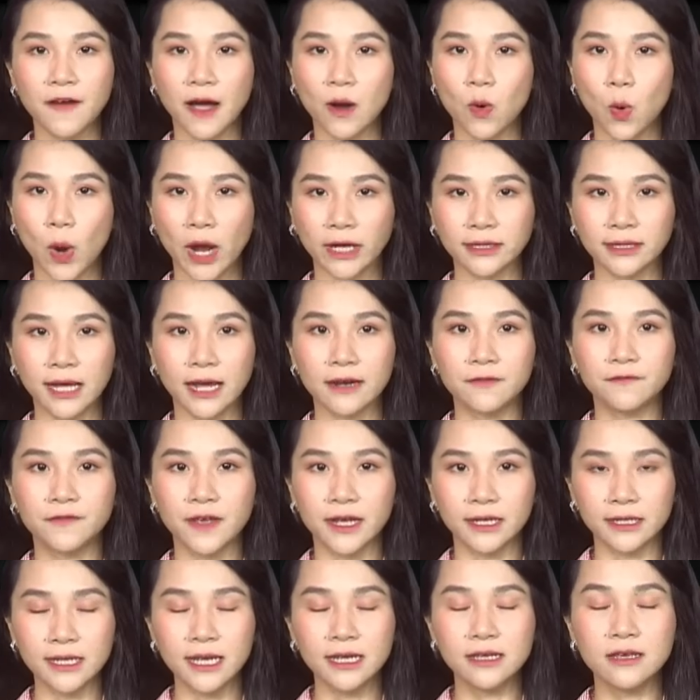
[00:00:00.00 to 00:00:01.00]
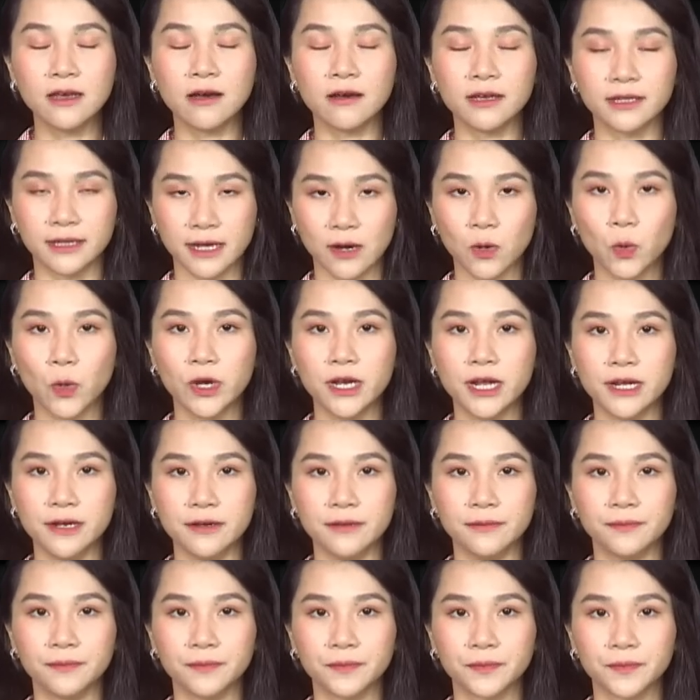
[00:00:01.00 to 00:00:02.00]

và hoàn thành việc di dời theo quy định.